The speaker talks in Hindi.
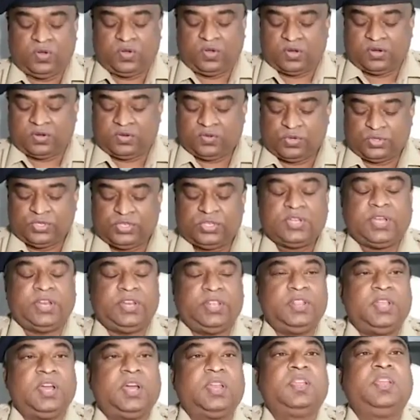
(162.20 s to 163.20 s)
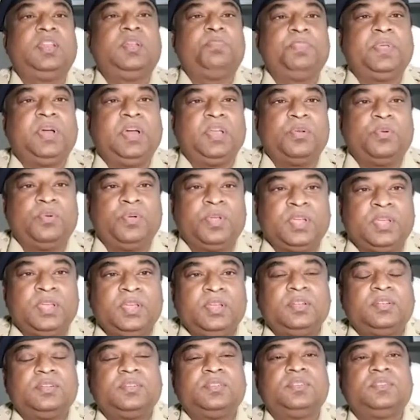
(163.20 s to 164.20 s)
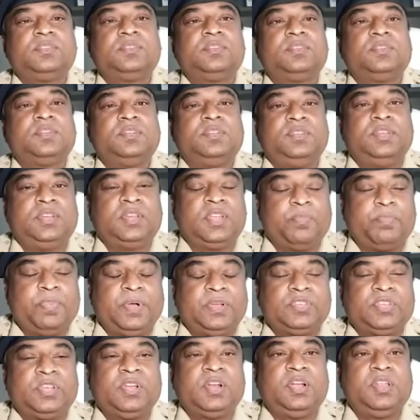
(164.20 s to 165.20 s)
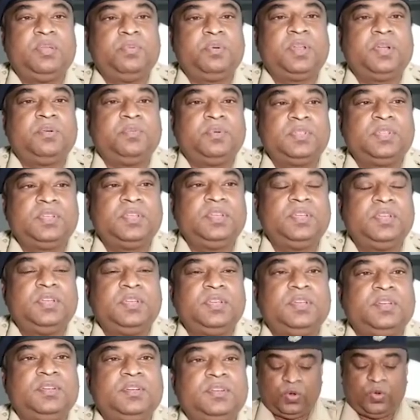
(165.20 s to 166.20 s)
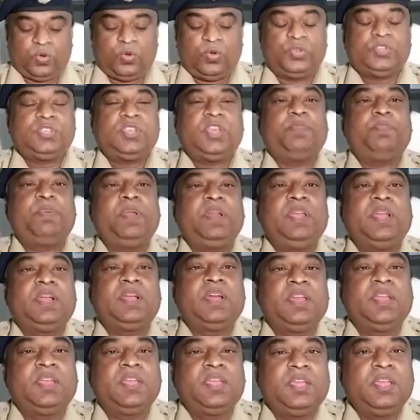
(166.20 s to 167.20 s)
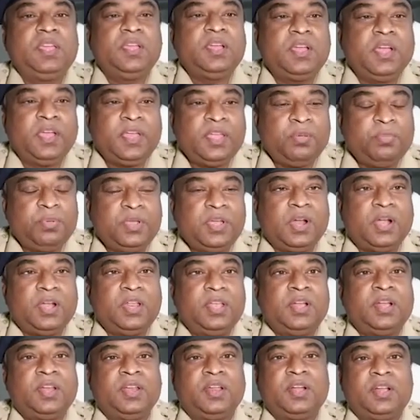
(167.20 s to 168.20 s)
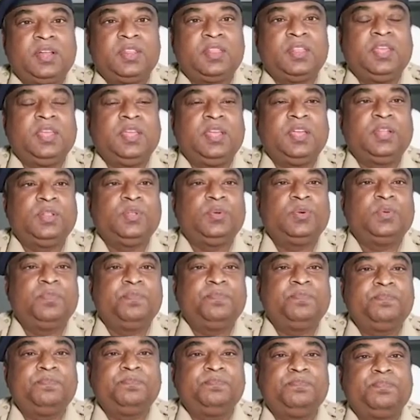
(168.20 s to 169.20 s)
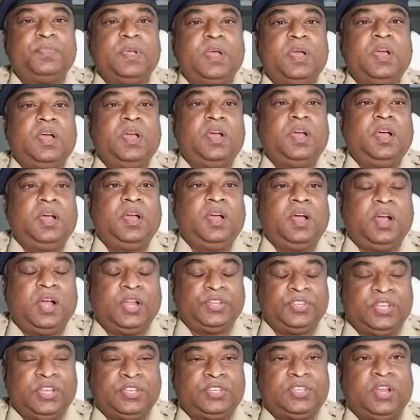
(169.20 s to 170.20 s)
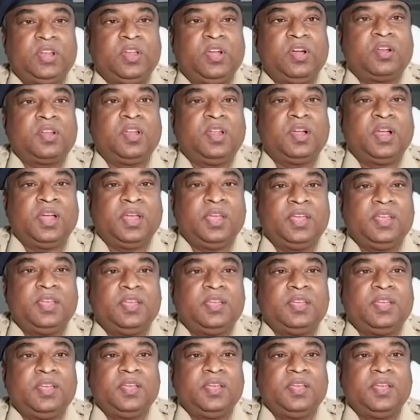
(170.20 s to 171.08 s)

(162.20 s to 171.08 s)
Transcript: और कुछ खरीदार गिरफ्तार हुए हैं जिनके पास से गाड़ी बरामद की है लोगों से अपील ये करेंगे कि कहीं भी गाड़ी खड़ा करते हैं तो अच्छे से लॉक लगाएं